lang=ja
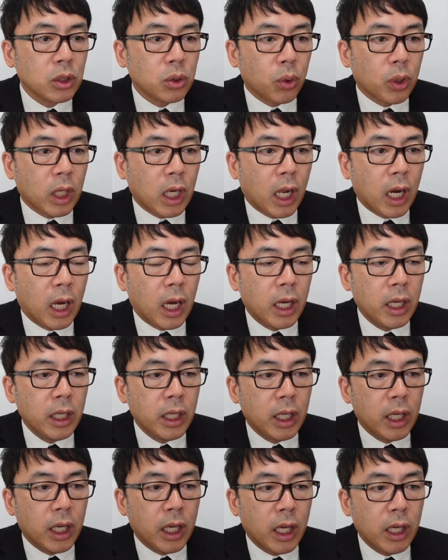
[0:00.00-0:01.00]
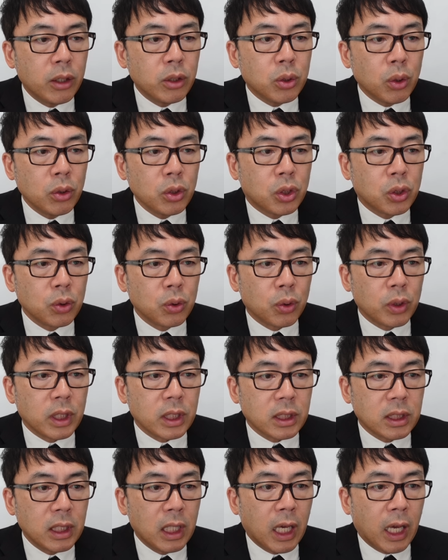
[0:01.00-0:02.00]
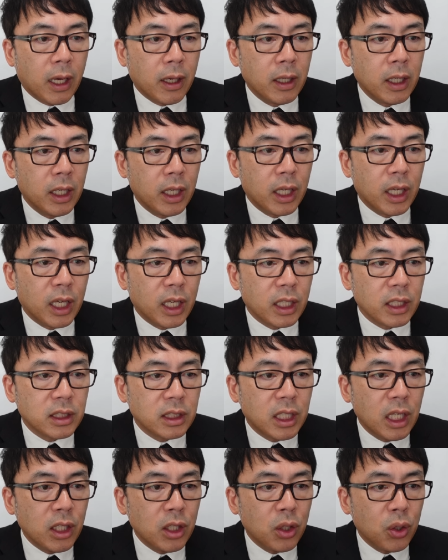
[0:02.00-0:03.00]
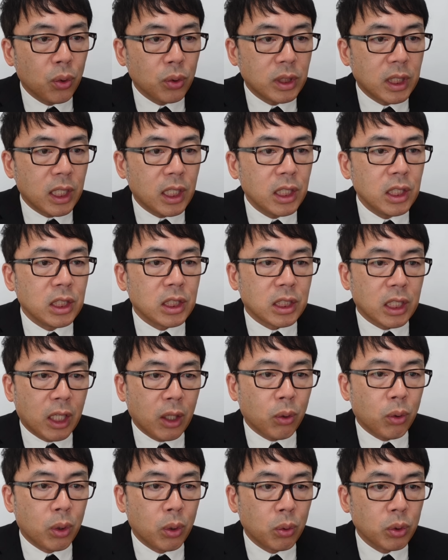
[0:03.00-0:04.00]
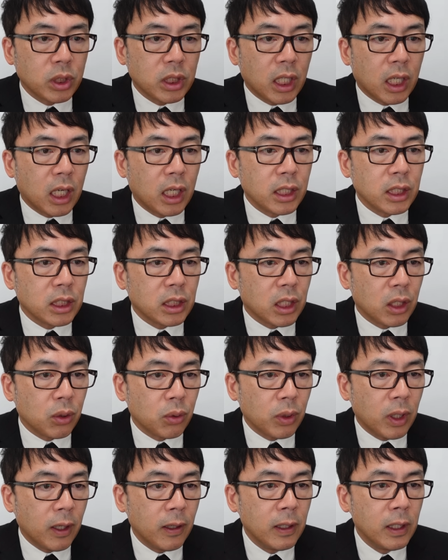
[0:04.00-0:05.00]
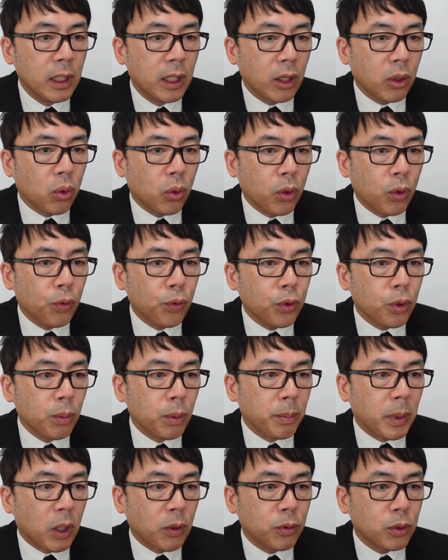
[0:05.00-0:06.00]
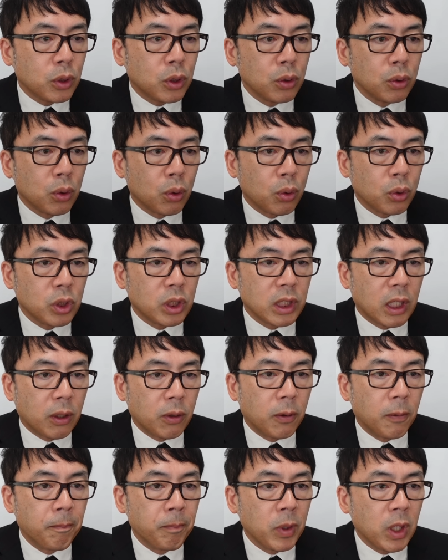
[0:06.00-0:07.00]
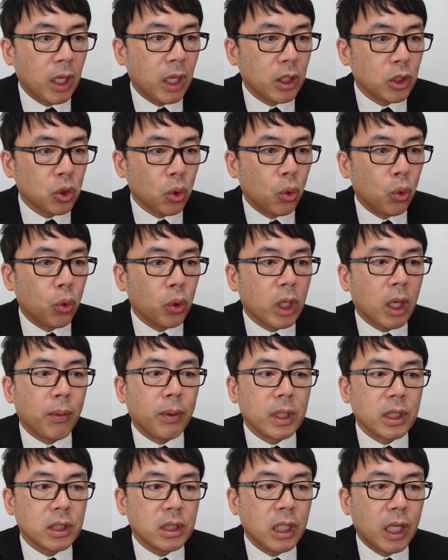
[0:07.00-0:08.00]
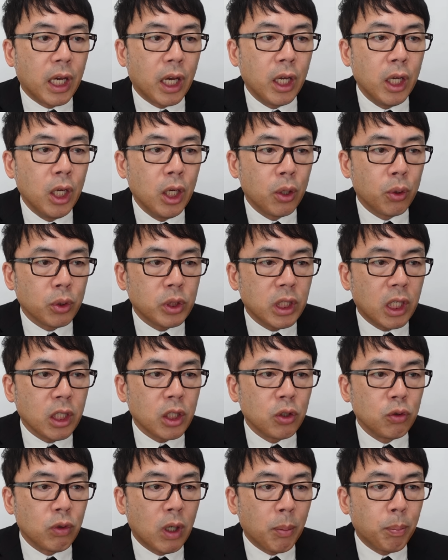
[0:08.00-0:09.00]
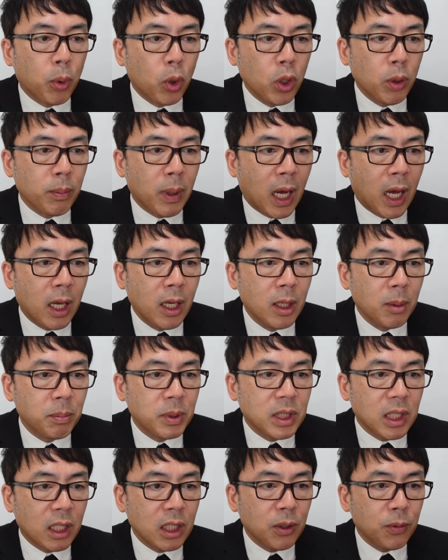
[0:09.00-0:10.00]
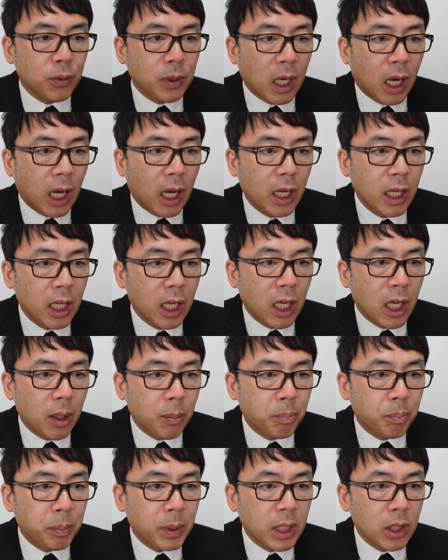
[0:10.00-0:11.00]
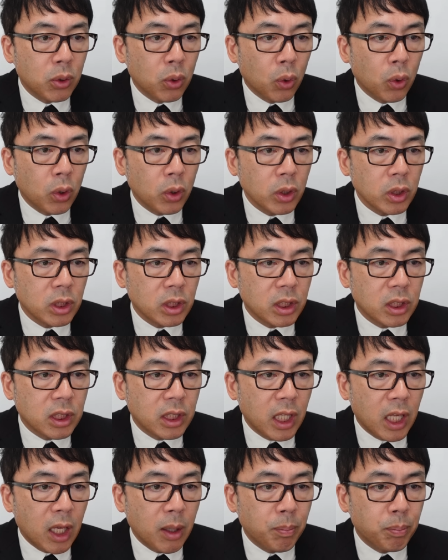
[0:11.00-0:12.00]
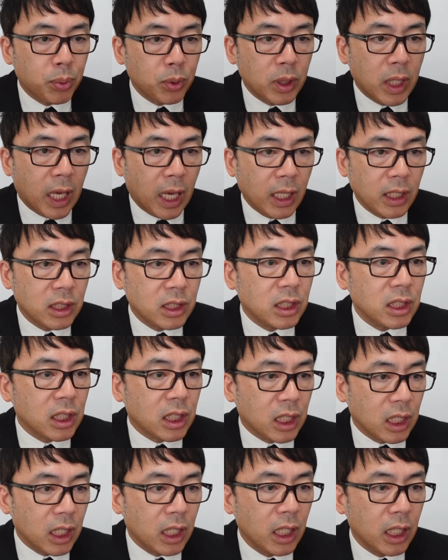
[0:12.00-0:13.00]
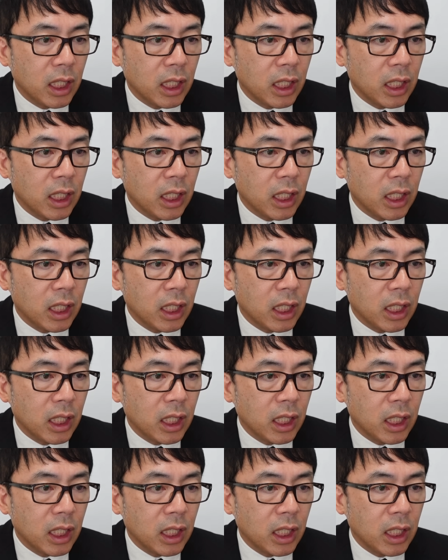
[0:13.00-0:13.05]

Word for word: それから、えー、ヘルソン州のですね、えー、占領責任者ね、これロシア側ですけどね、これを含む、まあ、複数のロシアの、えー、情報源はですね、ロシア軍はポイマ、ピシャニフカ、えー、ピドステプネ地域